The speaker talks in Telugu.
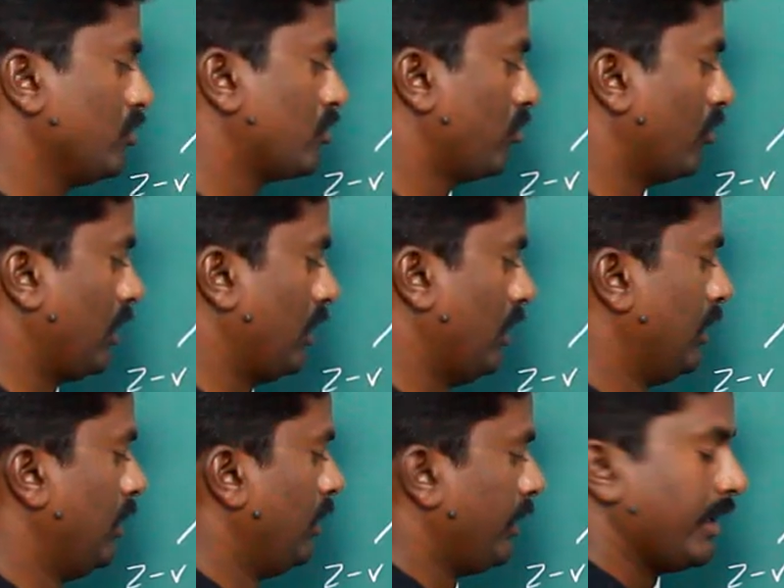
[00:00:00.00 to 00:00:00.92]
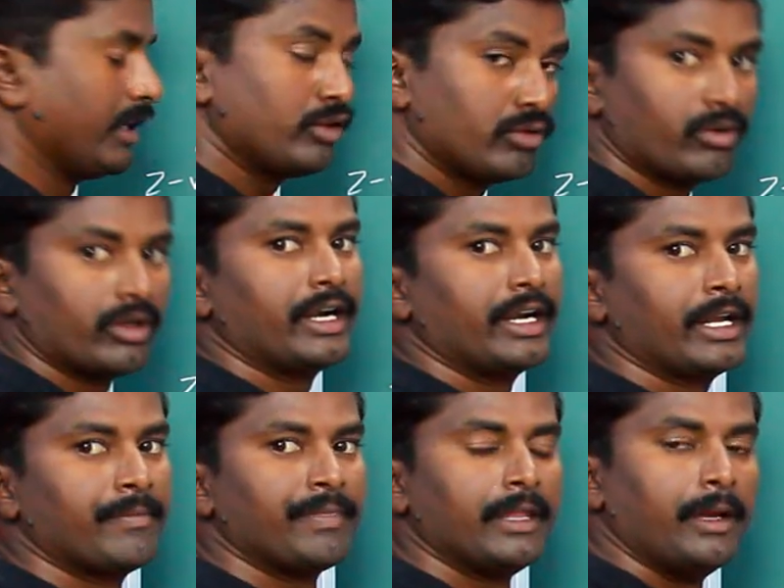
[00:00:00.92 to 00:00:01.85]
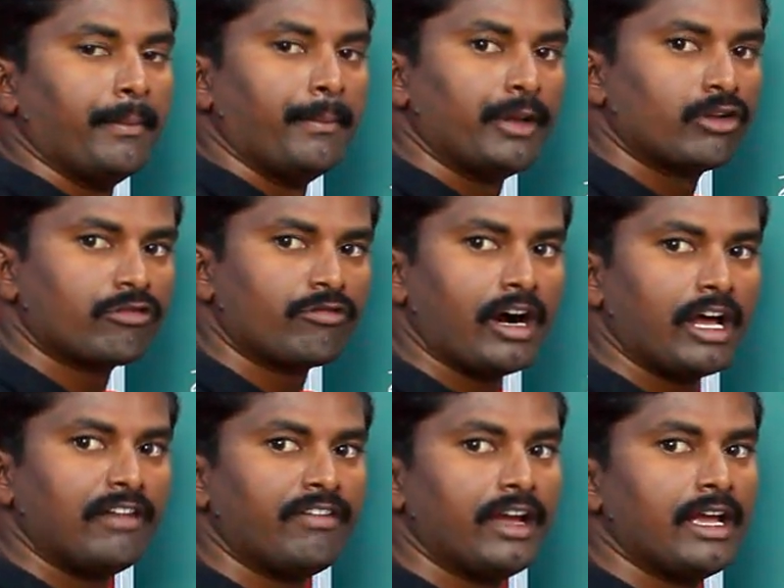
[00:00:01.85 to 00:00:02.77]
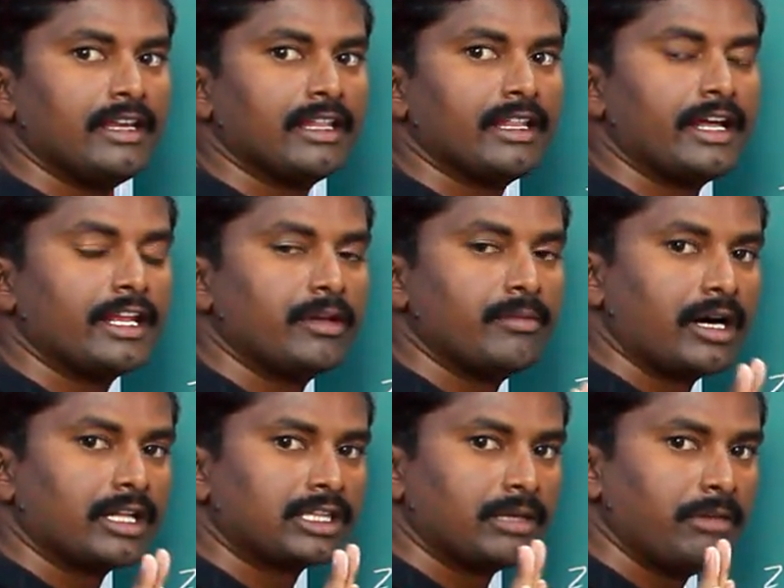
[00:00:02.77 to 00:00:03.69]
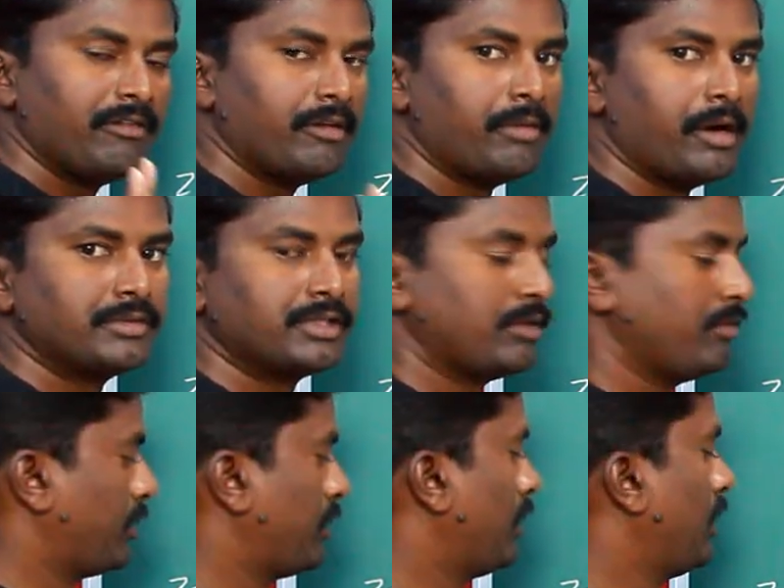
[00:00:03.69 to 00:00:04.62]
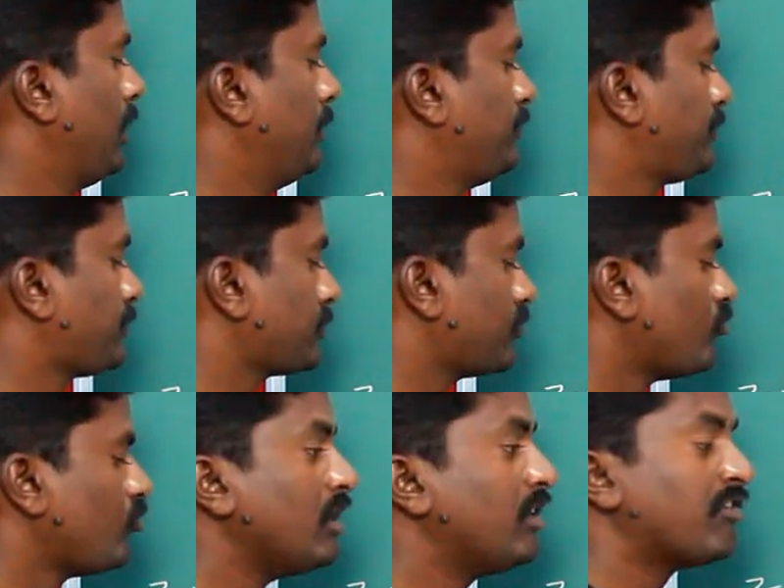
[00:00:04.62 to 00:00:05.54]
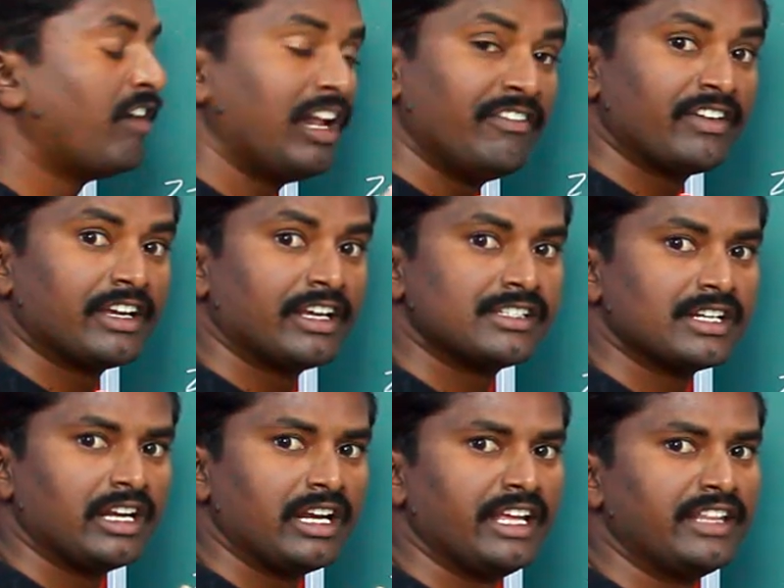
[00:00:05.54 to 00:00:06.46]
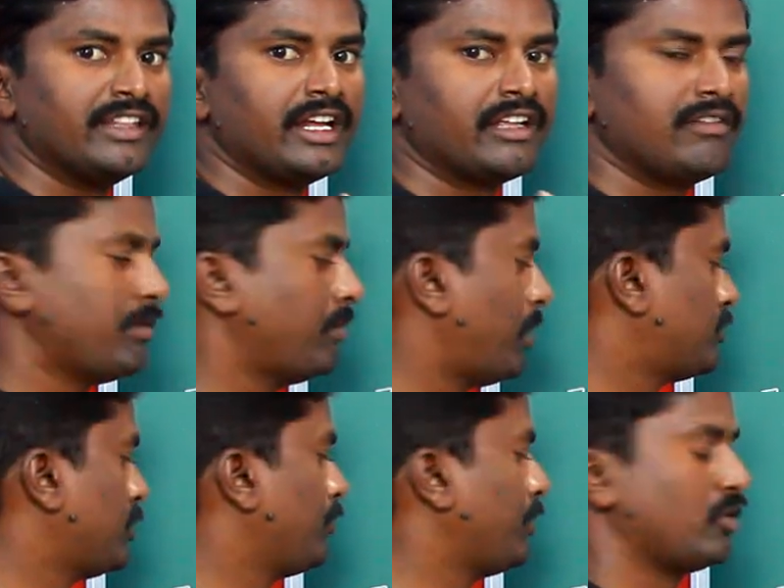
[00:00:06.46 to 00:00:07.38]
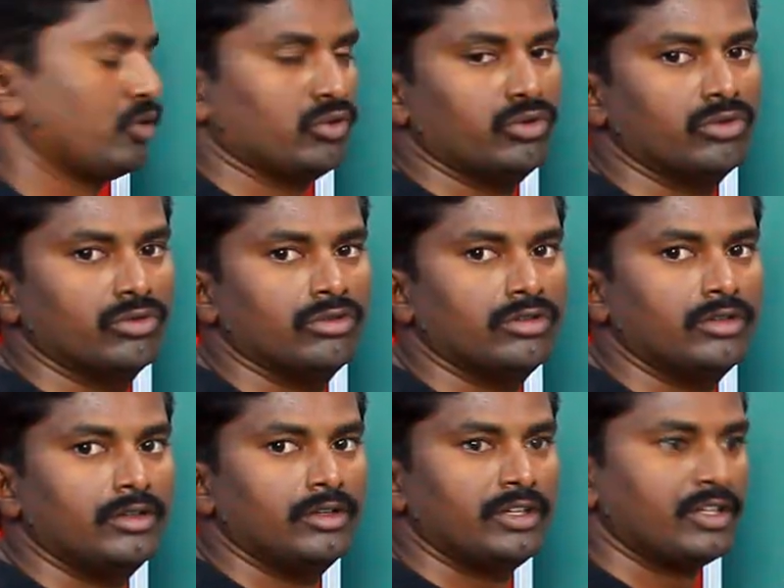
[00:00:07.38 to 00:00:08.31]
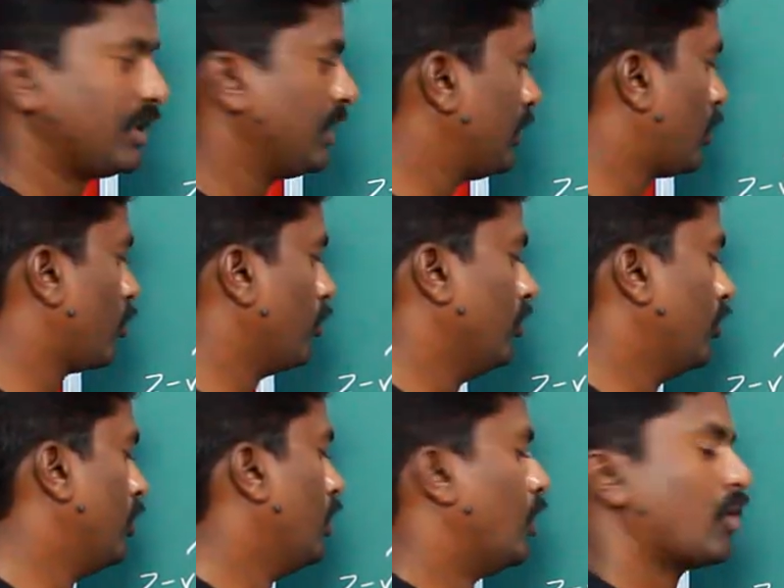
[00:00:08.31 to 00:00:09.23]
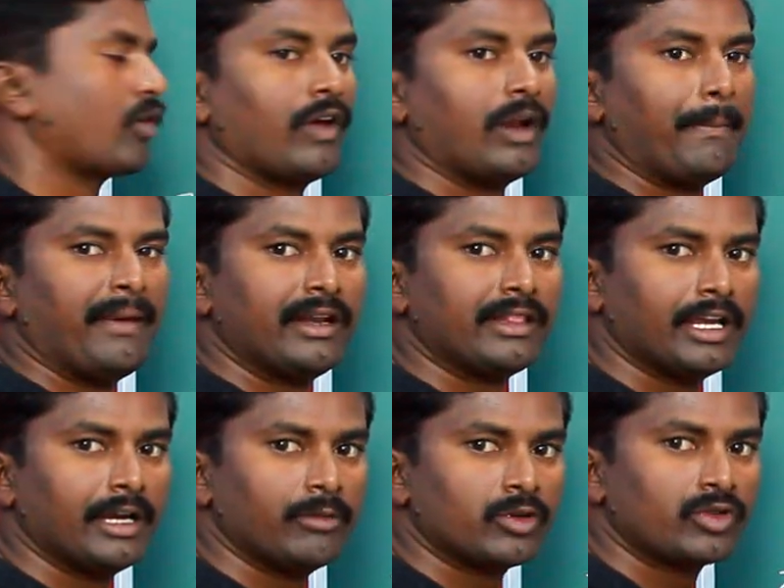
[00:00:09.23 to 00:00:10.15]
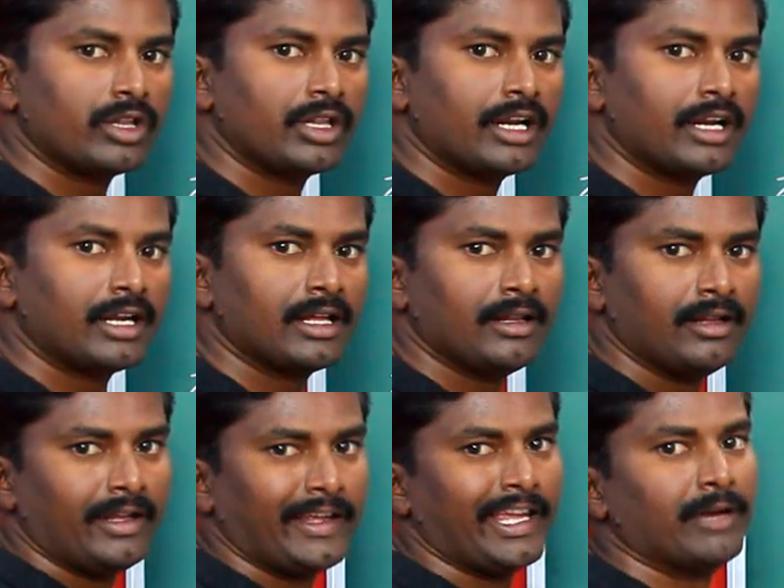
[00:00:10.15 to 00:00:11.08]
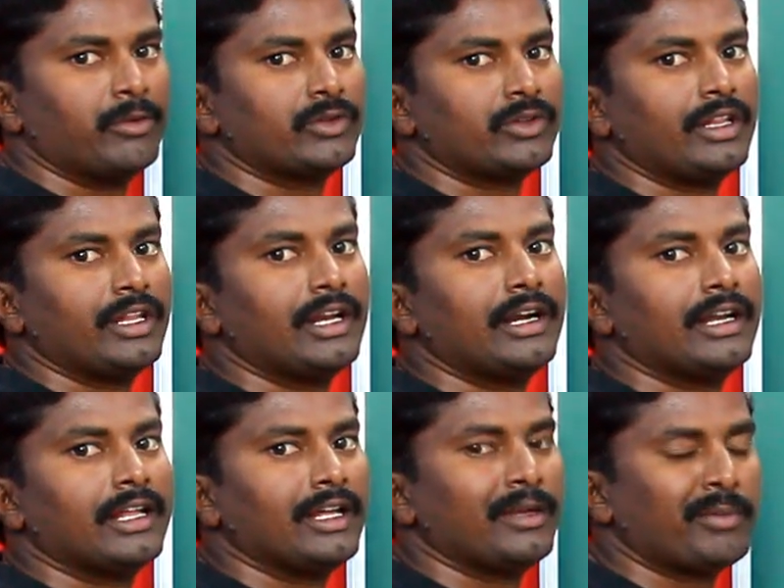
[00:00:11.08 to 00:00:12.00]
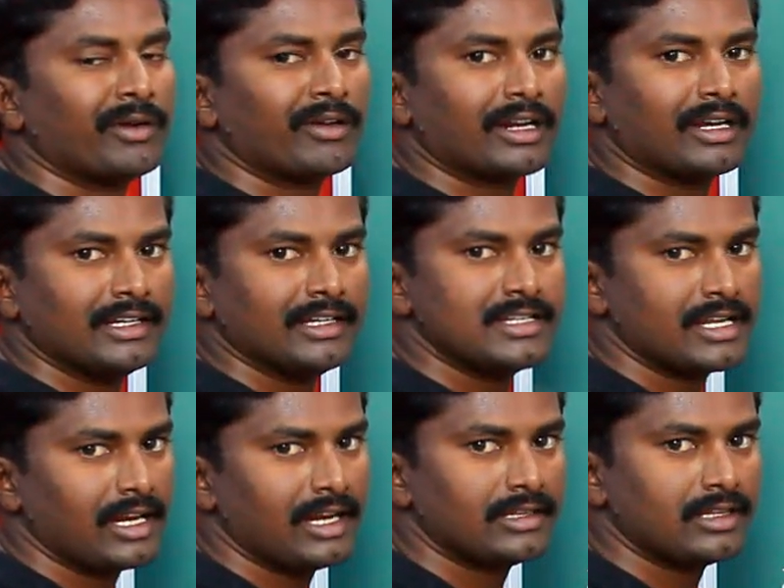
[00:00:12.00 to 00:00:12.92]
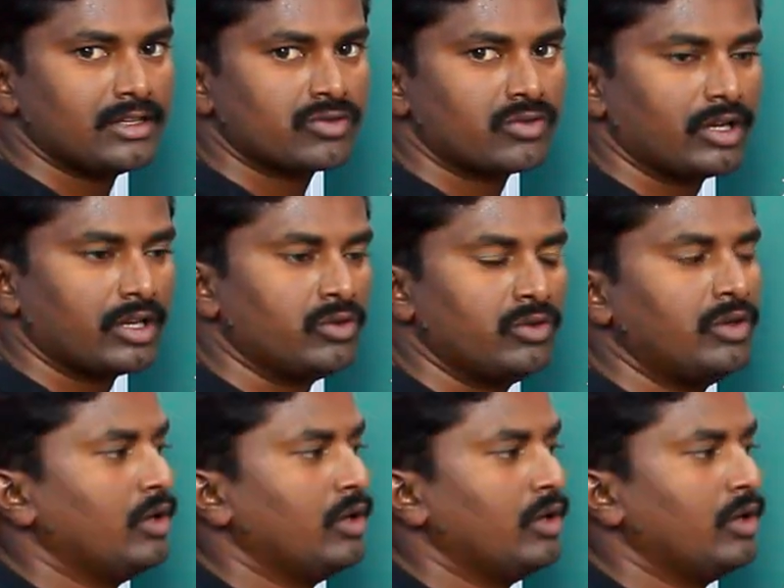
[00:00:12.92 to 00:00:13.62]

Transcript: చూసుకోవాలి ఎందుకు అంటే మీరు క్వాలిఫై అయ్యేదానికి మాత్రమే వెబ్ ఆప్షన్ పెట్టాలి క్వాలిఫికేషన్ లేని దానికి వెబ్ ఆప్షన్ పెట్టొద్దు ఇది రూలు ఒకవేళ పెడితే ఏమవుతుంది అని అంటే ఏమవుతుంది అని అంటే ఇప్పటివరకు అయితే ఏ చర్యలు అయితే తీసుకోలేదు